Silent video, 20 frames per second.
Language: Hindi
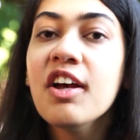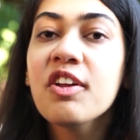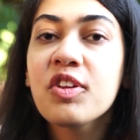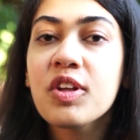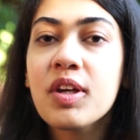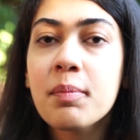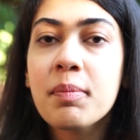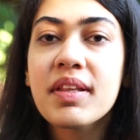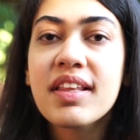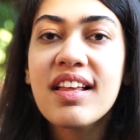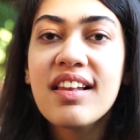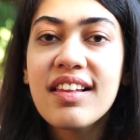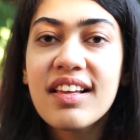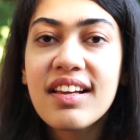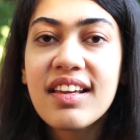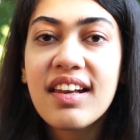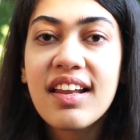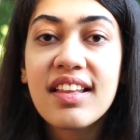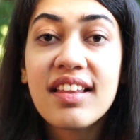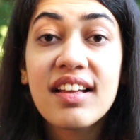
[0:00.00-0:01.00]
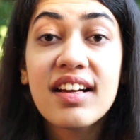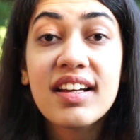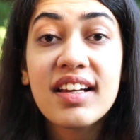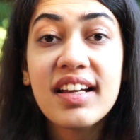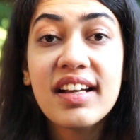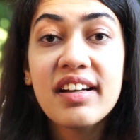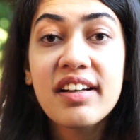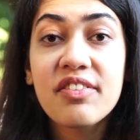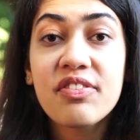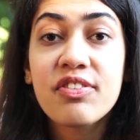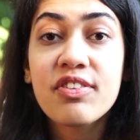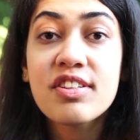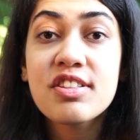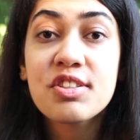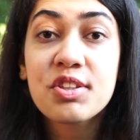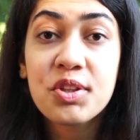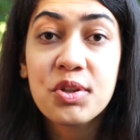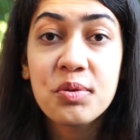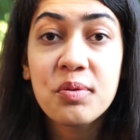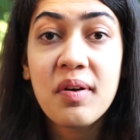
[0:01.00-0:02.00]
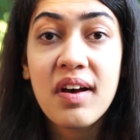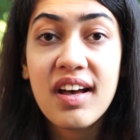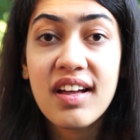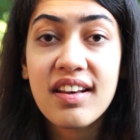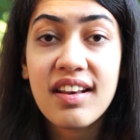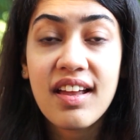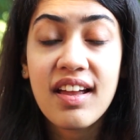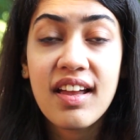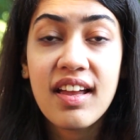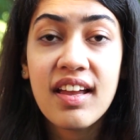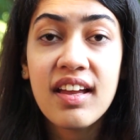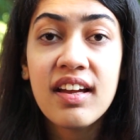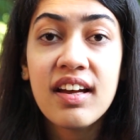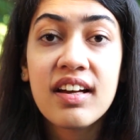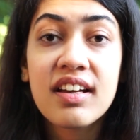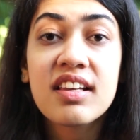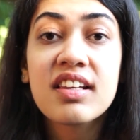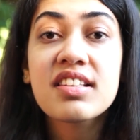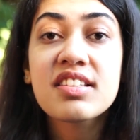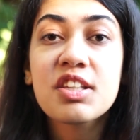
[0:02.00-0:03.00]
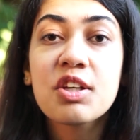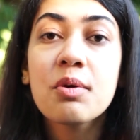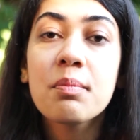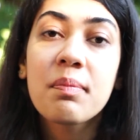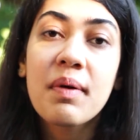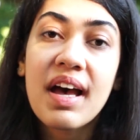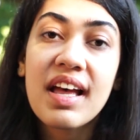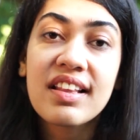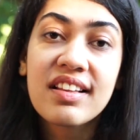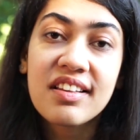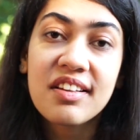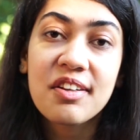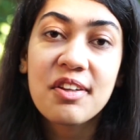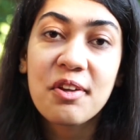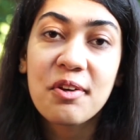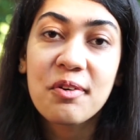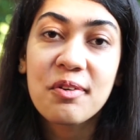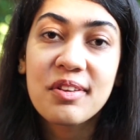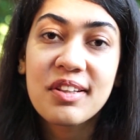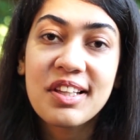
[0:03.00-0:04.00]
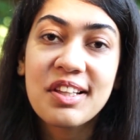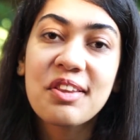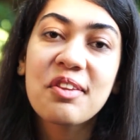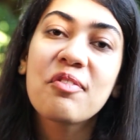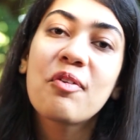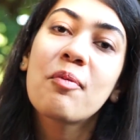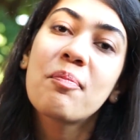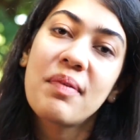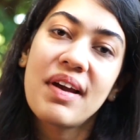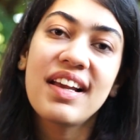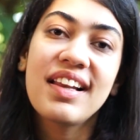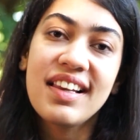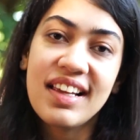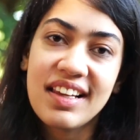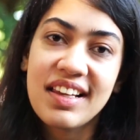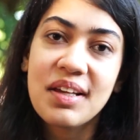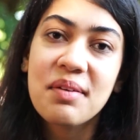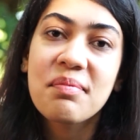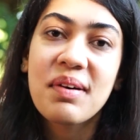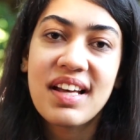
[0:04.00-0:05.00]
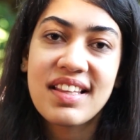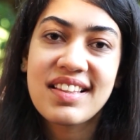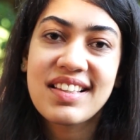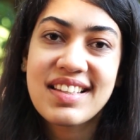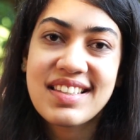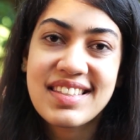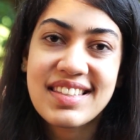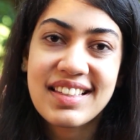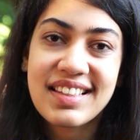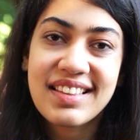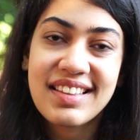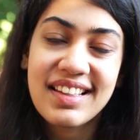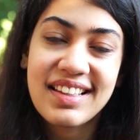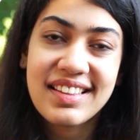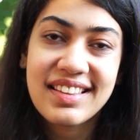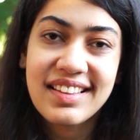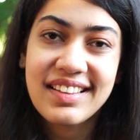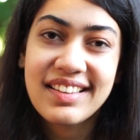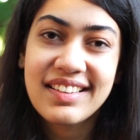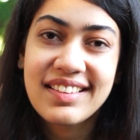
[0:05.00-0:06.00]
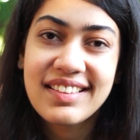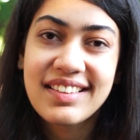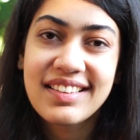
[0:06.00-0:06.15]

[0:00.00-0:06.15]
तो ये पता लग रहा था कि ये डिफरेंस क्यों आ रहा है अगर किसी को बात करनी होती तो वो पहले ही बात कर सकता था